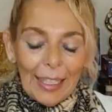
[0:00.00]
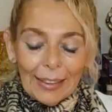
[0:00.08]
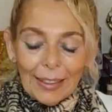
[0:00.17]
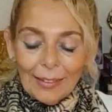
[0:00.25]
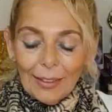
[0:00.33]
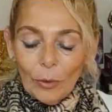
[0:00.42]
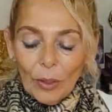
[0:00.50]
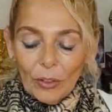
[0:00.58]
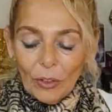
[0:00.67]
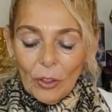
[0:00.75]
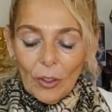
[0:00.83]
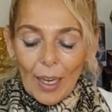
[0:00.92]
esa
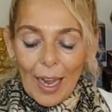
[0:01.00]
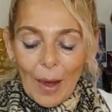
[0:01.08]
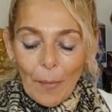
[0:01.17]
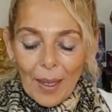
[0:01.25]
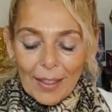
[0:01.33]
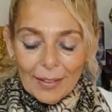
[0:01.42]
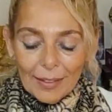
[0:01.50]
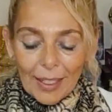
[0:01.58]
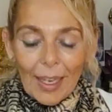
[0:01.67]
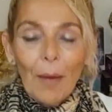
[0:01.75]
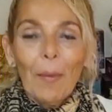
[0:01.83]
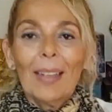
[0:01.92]
situación
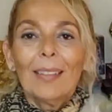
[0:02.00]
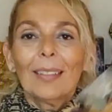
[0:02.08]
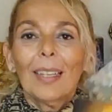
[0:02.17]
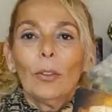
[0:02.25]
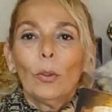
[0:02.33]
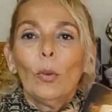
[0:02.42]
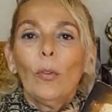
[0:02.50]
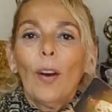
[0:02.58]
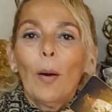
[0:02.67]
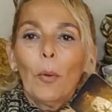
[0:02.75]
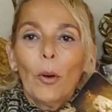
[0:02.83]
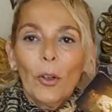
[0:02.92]
avanza y avanza a tu
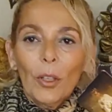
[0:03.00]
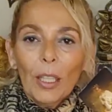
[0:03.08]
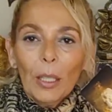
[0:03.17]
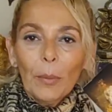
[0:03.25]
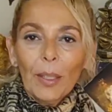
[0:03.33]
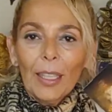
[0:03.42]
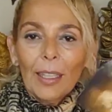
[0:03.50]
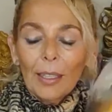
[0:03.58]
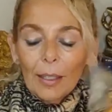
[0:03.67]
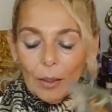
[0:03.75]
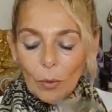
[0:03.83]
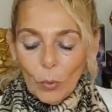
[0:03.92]
favor y
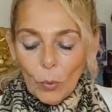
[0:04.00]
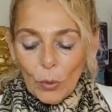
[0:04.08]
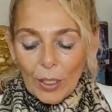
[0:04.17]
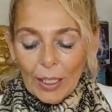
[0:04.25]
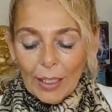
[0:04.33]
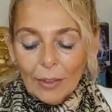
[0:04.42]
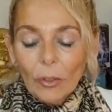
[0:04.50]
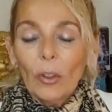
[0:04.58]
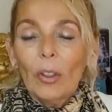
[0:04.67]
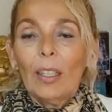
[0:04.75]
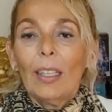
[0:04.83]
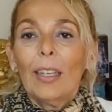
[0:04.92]
viene un
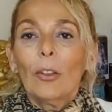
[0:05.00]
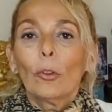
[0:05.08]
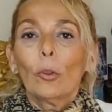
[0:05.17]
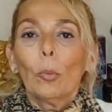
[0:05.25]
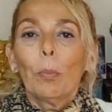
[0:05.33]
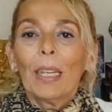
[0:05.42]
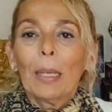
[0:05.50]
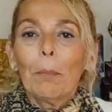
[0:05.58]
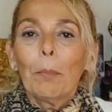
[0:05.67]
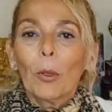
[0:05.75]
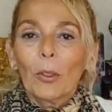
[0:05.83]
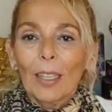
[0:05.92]
ingreso de dinero súper
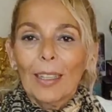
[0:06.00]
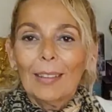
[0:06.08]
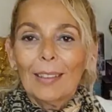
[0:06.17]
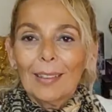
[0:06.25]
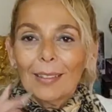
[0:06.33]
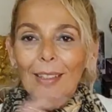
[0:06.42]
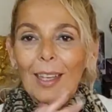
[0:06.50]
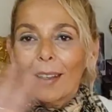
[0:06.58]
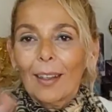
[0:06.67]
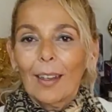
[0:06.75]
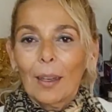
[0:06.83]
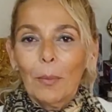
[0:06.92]
importante. Así
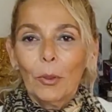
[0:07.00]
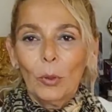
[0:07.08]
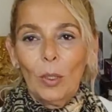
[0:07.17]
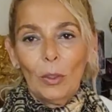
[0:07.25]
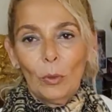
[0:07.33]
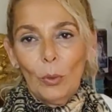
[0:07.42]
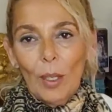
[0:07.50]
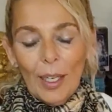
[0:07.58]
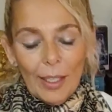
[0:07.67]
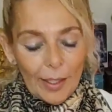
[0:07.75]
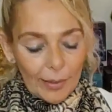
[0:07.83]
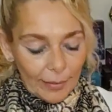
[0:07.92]
arrancamos tu
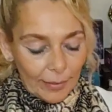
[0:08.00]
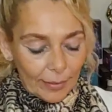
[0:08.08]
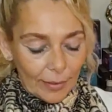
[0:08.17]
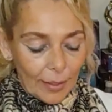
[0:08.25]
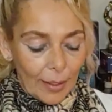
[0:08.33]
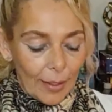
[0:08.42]
lectura, Aries.